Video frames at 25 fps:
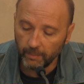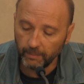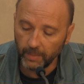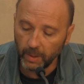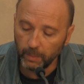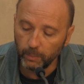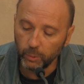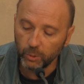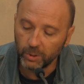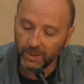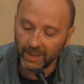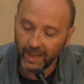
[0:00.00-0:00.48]

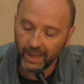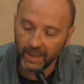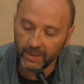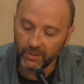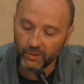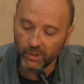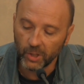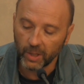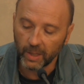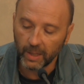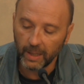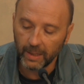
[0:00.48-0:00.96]
Mi
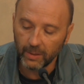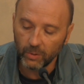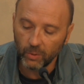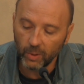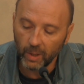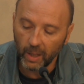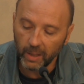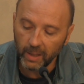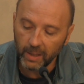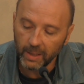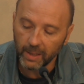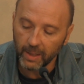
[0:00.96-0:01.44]
buttai
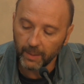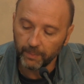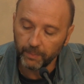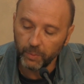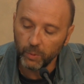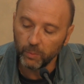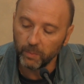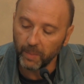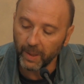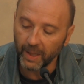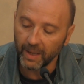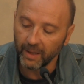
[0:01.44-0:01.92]
cercando la linea
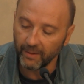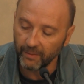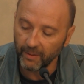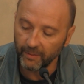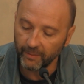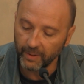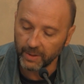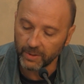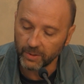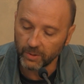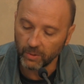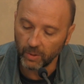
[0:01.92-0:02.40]
più
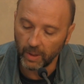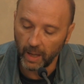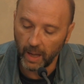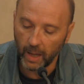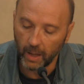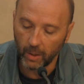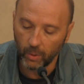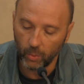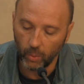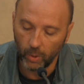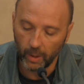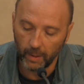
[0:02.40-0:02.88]
breve verso
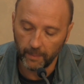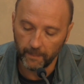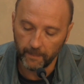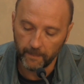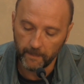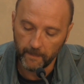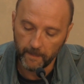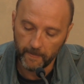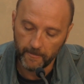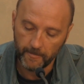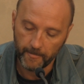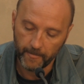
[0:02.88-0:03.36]

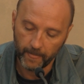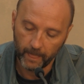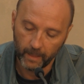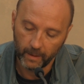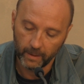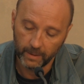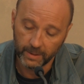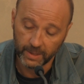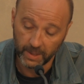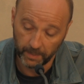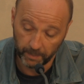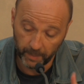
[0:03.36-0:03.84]
l'acqua.
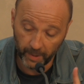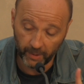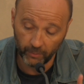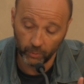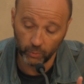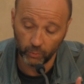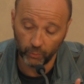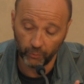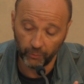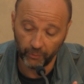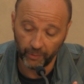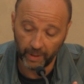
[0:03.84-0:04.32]

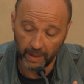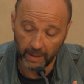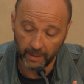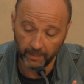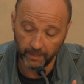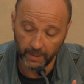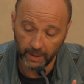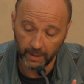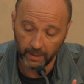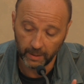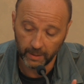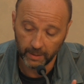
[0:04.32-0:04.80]
Sapevo
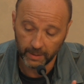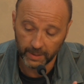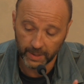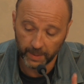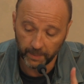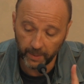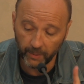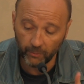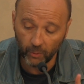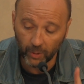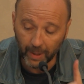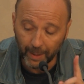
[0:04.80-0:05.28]
tuffarmi,
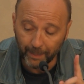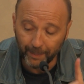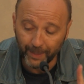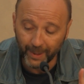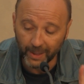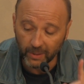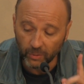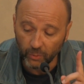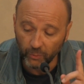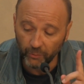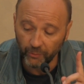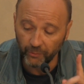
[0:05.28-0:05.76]
sapevo che
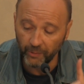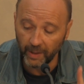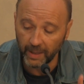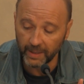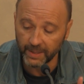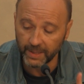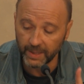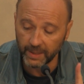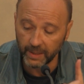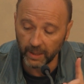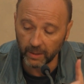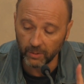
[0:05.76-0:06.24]
per
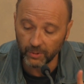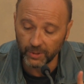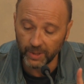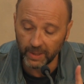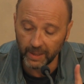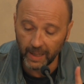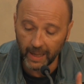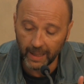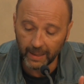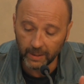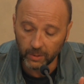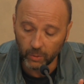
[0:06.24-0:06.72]
tuffarsi da
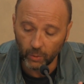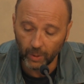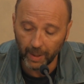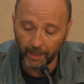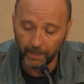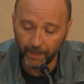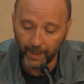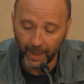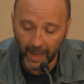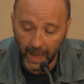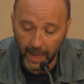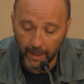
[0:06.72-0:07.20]
così in alto
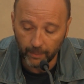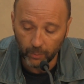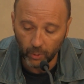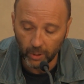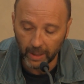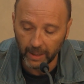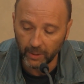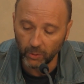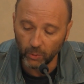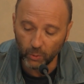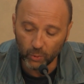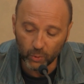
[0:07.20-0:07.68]
la
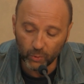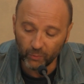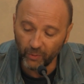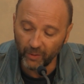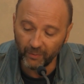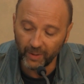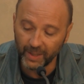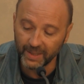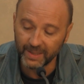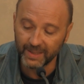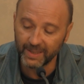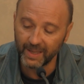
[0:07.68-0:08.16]
parabola non
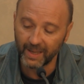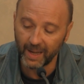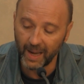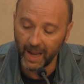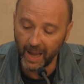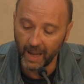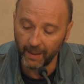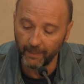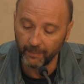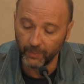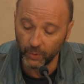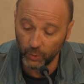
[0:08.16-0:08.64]
doveva
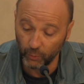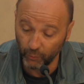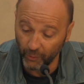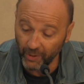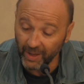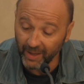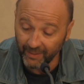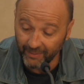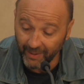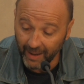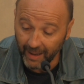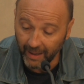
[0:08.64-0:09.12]
essere,
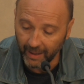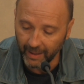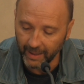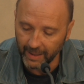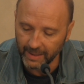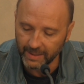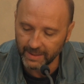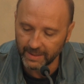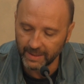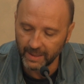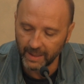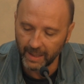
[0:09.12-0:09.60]

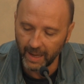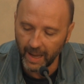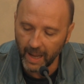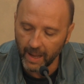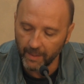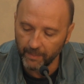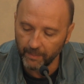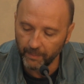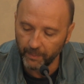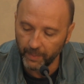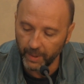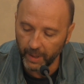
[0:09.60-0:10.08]
doveva essere
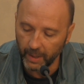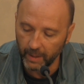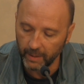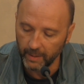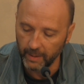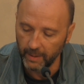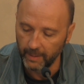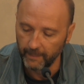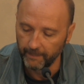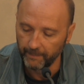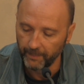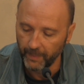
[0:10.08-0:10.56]
ampia
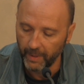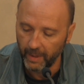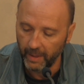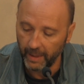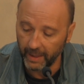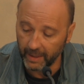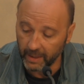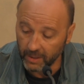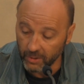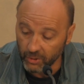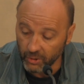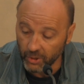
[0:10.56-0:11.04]

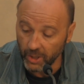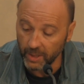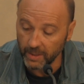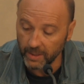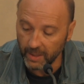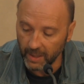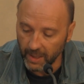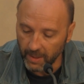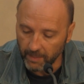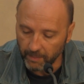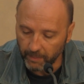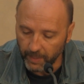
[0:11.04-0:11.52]
e che
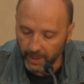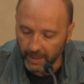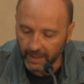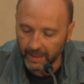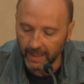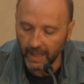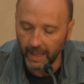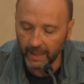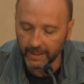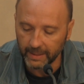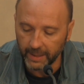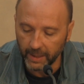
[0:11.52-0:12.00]
scendere in
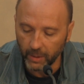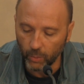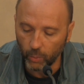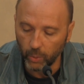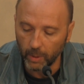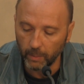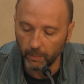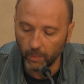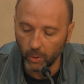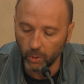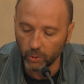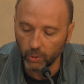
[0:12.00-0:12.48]
picchiata in
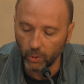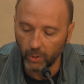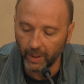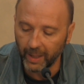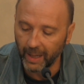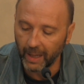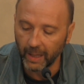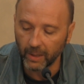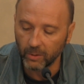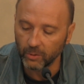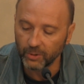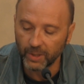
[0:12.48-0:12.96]
quel modo
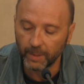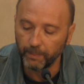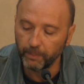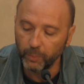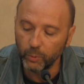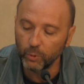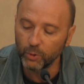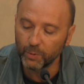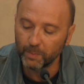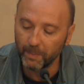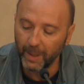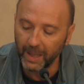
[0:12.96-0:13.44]
era la cosa
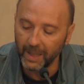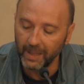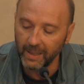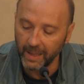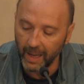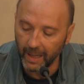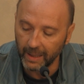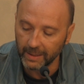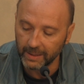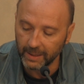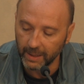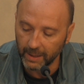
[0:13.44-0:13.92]
più
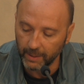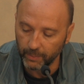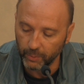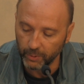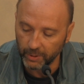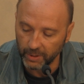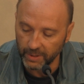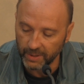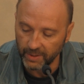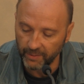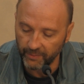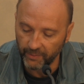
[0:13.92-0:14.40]
sbagliata che
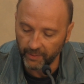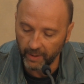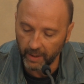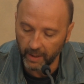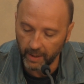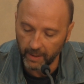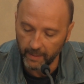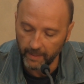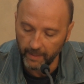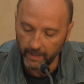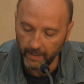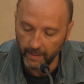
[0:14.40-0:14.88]
potessi
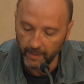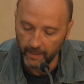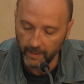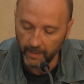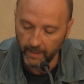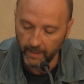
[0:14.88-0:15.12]
fare.